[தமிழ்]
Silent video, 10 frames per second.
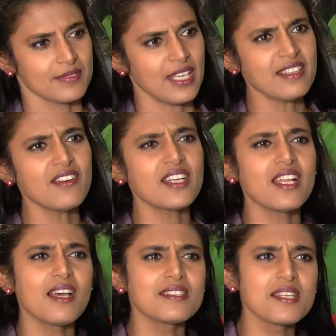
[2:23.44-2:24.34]
எந்த
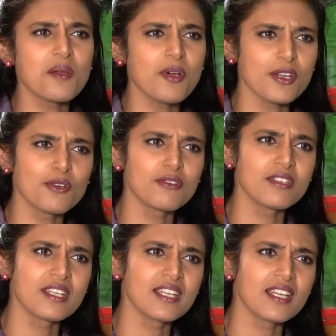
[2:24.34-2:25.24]
வகையில் அசிங்கமாக
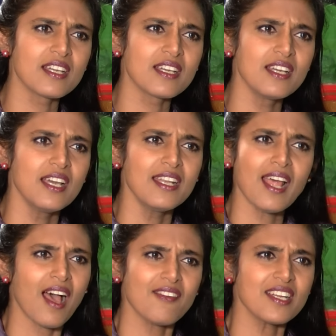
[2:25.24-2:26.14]
இருக்கணுன்றீங்க
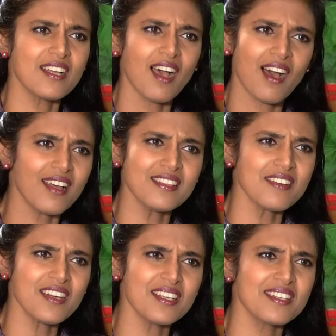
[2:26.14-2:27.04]
நான் அவருக்கு
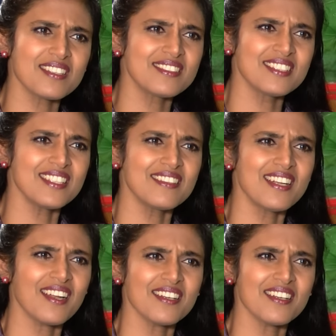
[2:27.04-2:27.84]
ஆதரவான கருத்து எதிரான